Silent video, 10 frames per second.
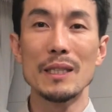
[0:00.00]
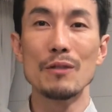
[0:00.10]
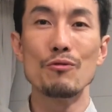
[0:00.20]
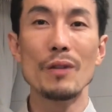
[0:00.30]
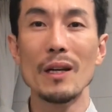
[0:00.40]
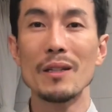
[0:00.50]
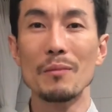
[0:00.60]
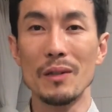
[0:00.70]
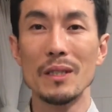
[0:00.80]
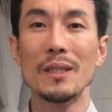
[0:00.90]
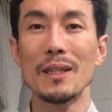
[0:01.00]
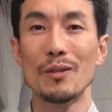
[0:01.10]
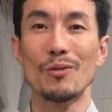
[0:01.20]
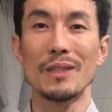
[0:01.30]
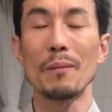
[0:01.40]
친구에 있는
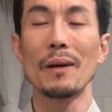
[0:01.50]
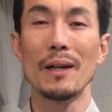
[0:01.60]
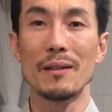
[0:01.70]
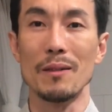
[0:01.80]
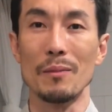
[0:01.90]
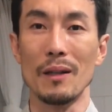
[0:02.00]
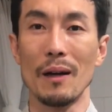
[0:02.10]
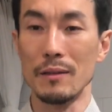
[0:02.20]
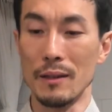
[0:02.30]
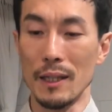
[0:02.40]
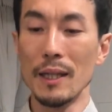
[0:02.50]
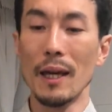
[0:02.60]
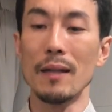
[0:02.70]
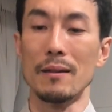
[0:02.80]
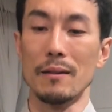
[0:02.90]
먼지까지 도싹 빨아들입니다. 이
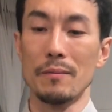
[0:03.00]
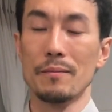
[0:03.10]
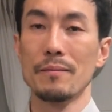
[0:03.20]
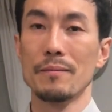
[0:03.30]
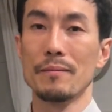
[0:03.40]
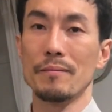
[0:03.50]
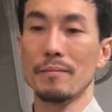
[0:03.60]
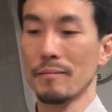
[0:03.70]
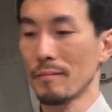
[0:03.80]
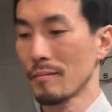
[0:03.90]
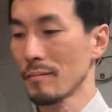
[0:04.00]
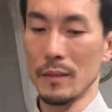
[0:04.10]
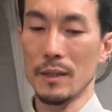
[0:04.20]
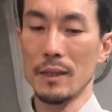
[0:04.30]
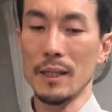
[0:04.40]
헤드
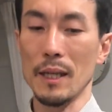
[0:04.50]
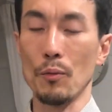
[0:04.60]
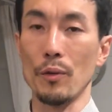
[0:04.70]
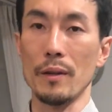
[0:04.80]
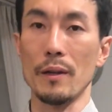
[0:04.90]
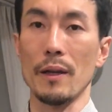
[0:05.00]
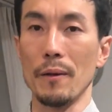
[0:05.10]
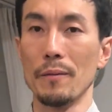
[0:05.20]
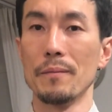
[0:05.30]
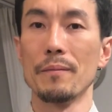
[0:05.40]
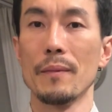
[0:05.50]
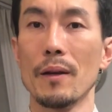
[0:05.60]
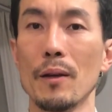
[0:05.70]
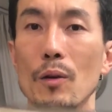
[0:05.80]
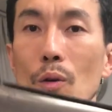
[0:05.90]
자세히 보여드릴게요.
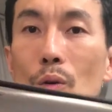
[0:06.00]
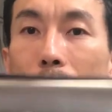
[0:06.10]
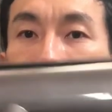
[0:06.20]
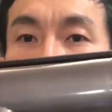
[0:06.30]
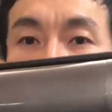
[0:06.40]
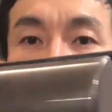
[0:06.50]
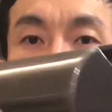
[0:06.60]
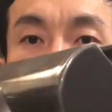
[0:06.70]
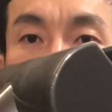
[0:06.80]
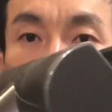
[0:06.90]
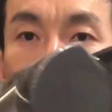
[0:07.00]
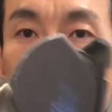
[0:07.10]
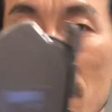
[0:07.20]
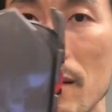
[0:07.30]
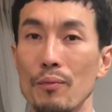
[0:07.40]
이렇게 생긴 헤드
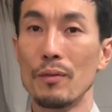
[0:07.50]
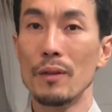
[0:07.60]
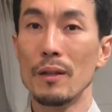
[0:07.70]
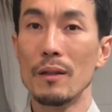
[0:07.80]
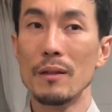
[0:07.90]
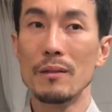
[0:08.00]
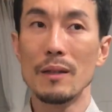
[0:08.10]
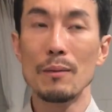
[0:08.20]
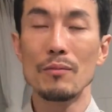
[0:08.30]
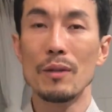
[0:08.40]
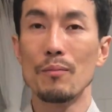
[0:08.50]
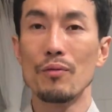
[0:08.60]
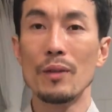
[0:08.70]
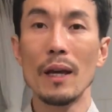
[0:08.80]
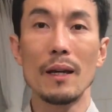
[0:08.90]
V7이나
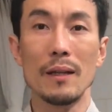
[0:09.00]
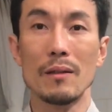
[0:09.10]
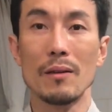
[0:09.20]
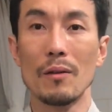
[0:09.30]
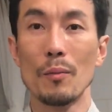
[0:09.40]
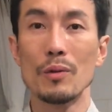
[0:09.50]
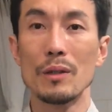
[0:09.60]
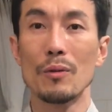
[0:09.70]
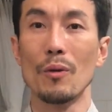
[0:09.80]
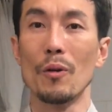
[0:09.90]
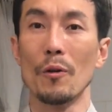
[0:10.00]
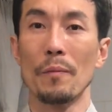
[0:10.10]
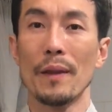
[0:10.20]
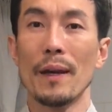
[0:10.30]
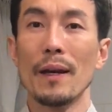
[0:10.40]
V8 같은 거 보시고
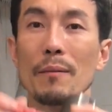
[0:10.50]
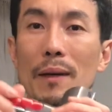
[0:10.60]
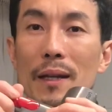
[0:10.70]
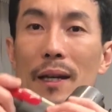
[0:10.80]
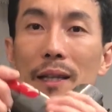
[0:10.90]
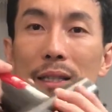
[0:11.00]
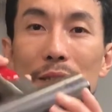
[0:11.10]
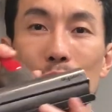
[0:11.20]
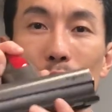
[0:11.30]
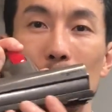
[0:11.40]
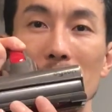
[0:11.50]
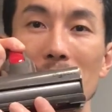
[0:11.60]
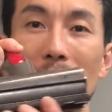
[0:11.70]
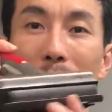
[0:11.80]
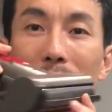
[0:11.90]
만약에 이
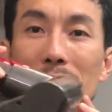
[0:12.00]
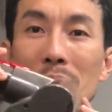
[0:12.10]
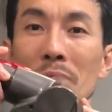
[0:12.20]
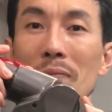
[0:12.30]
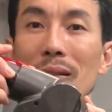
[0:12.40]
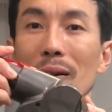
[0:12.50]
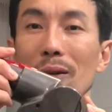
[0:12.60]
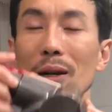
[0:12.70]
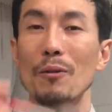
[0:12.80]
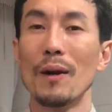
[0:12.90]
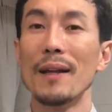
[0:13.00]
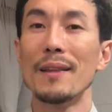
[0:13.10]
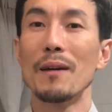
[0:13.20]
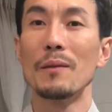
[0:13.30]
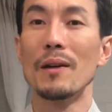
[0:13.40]
친구용이 함께 들어있다고
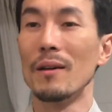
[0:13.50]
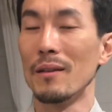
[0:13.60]
한다면